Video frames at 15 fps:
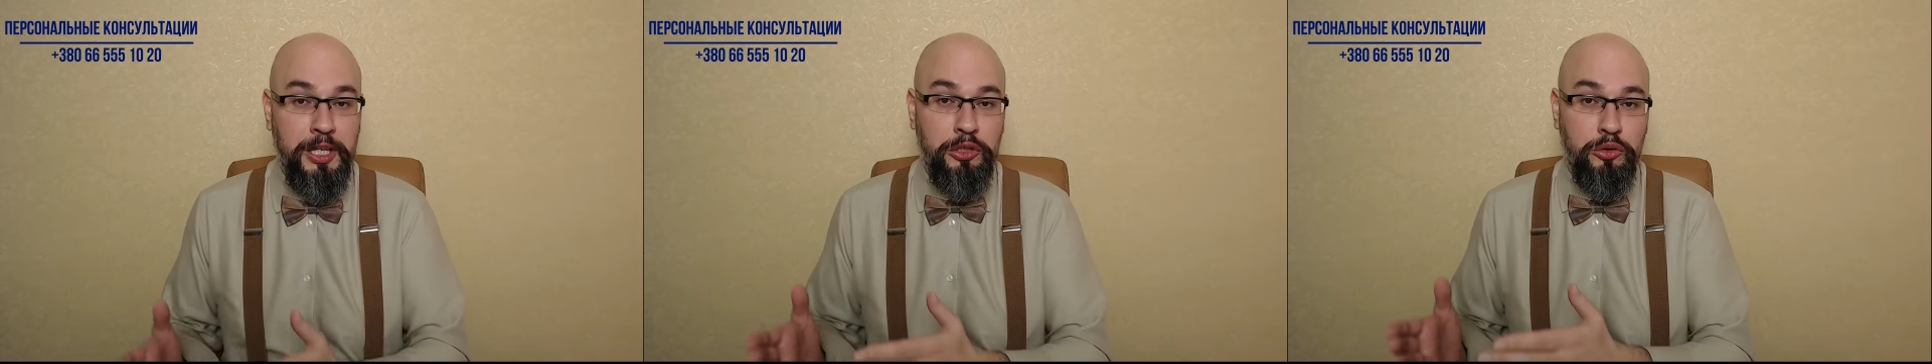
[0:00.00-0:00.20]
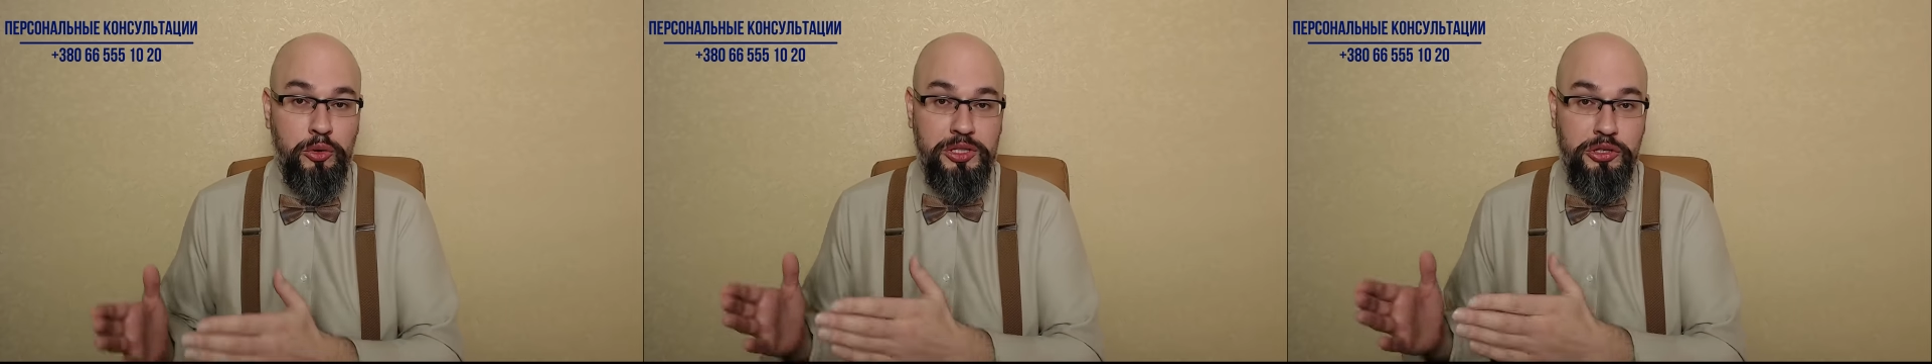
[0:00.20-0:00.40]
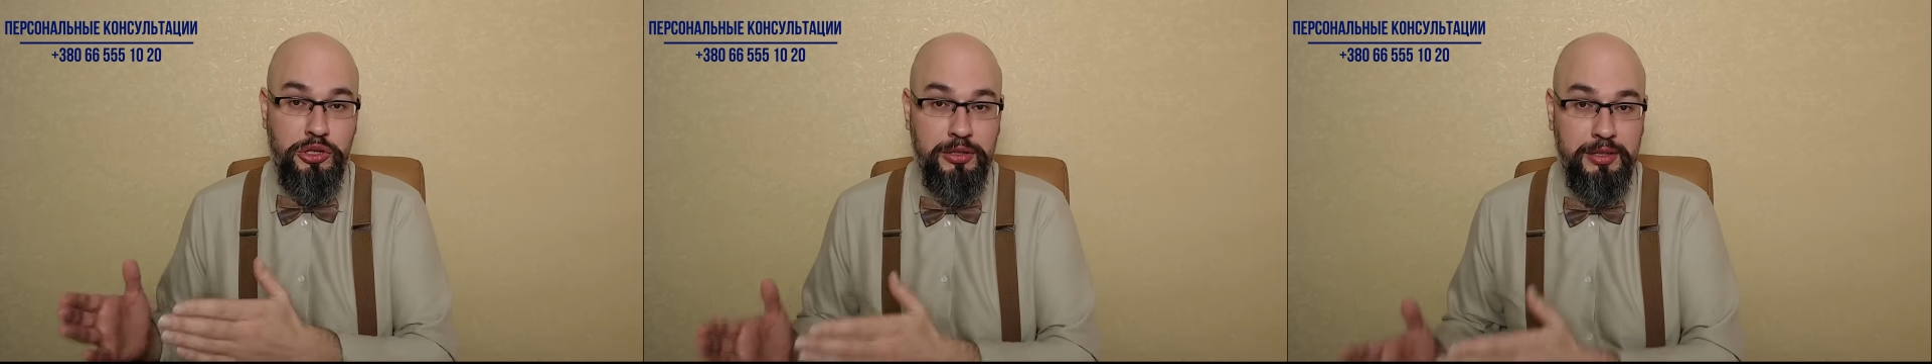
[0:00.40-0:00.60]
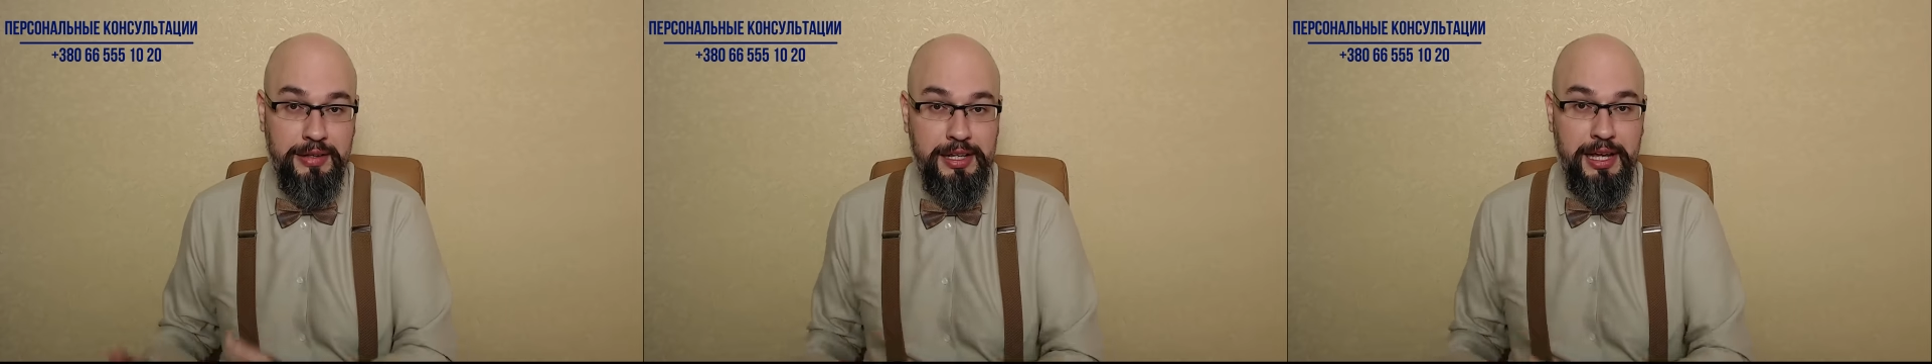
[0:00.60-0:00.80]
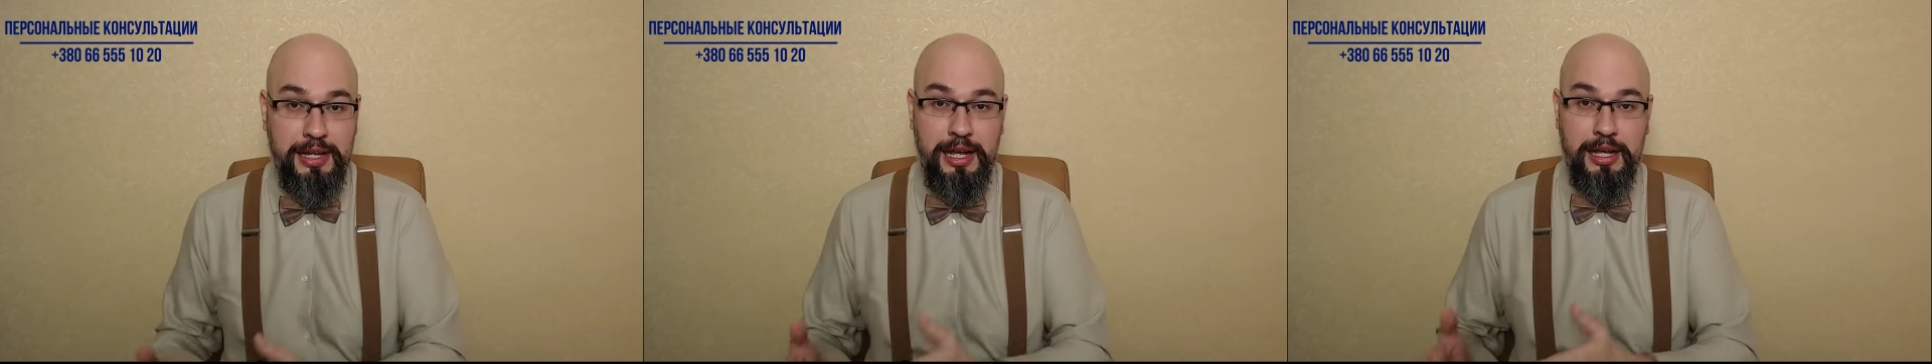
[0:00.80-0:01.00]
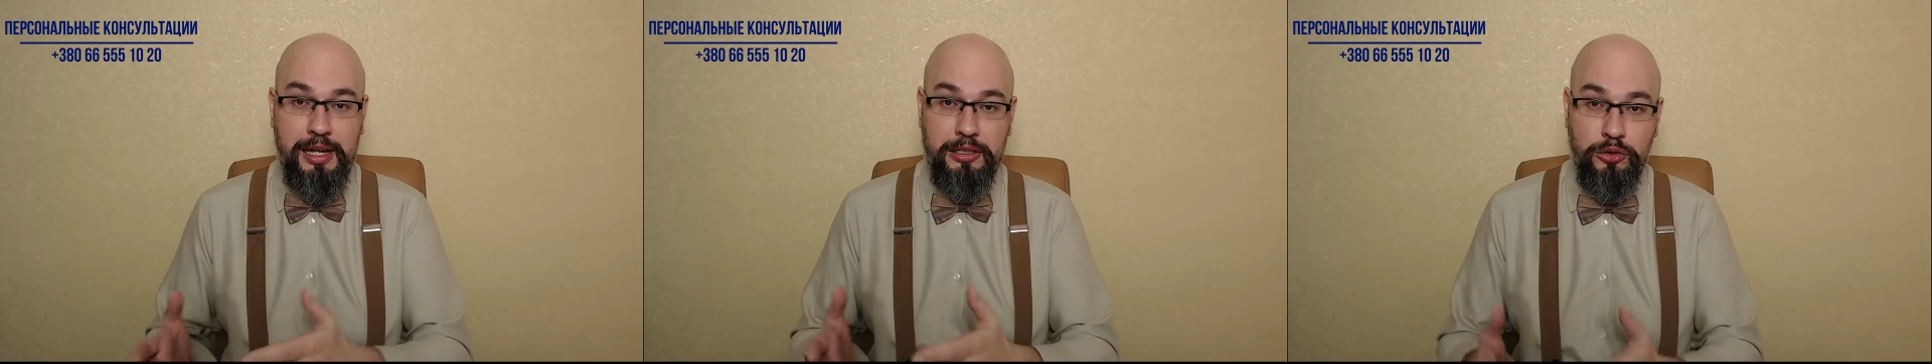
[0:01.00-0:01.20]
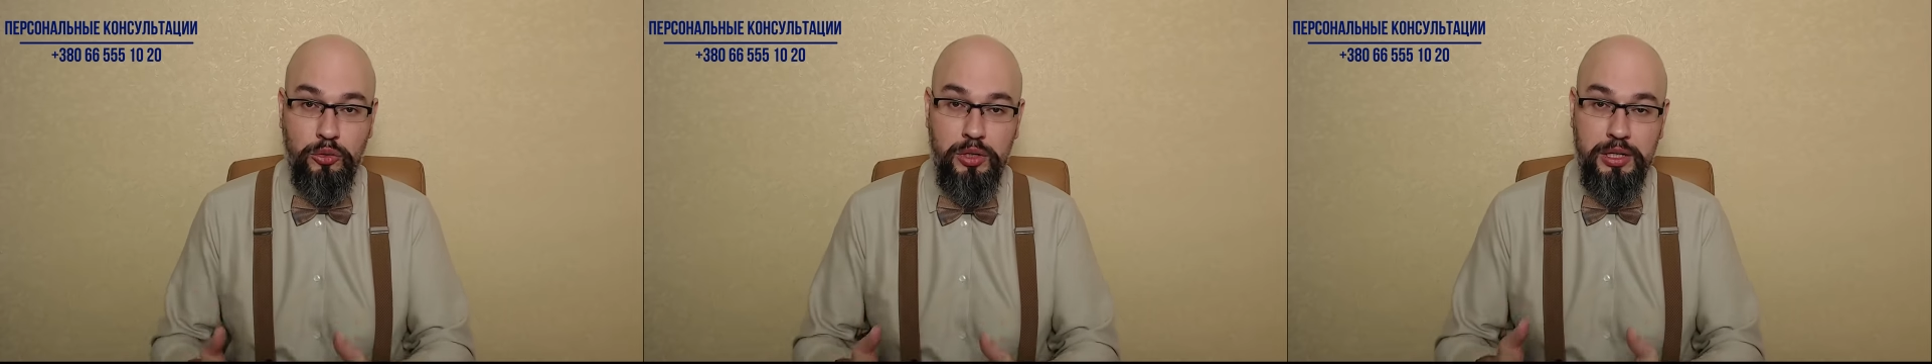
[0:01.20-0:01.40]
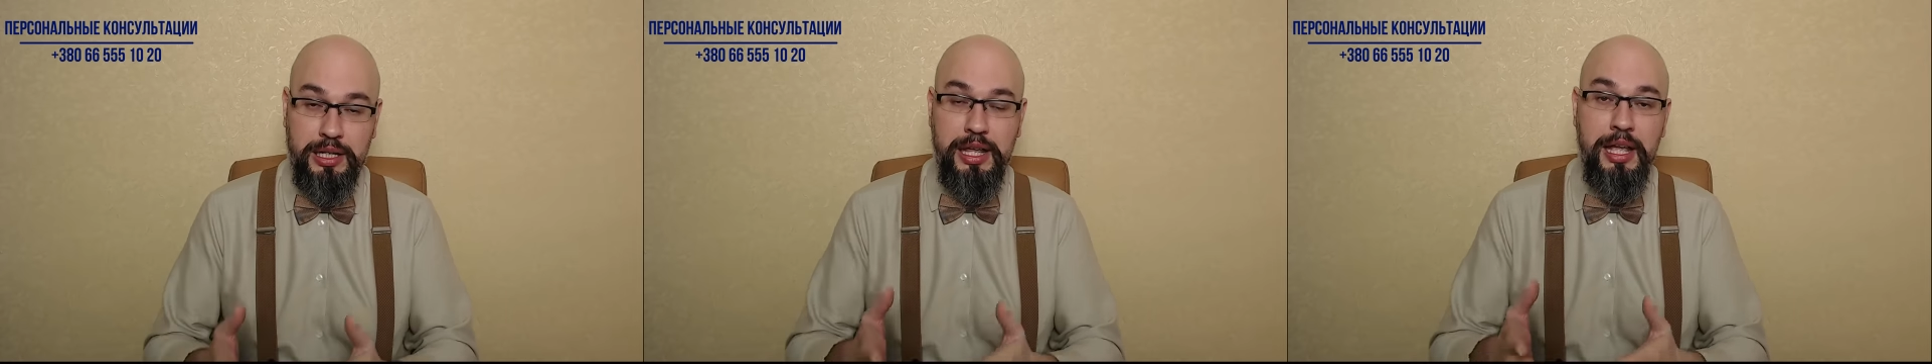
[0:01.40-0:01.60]
То есть человека,
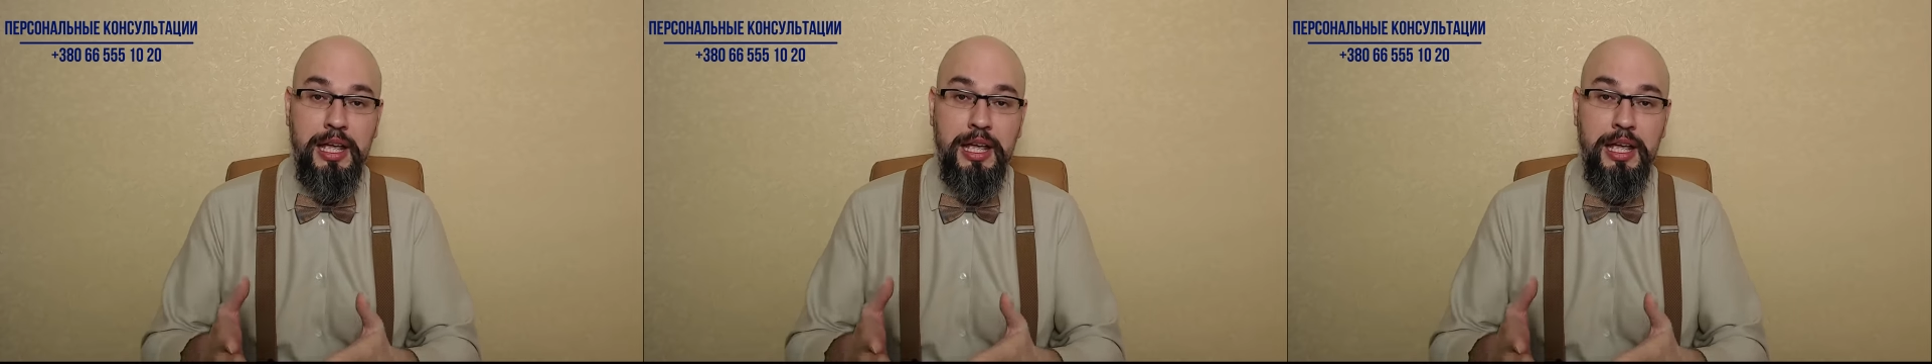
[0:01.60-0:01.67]
который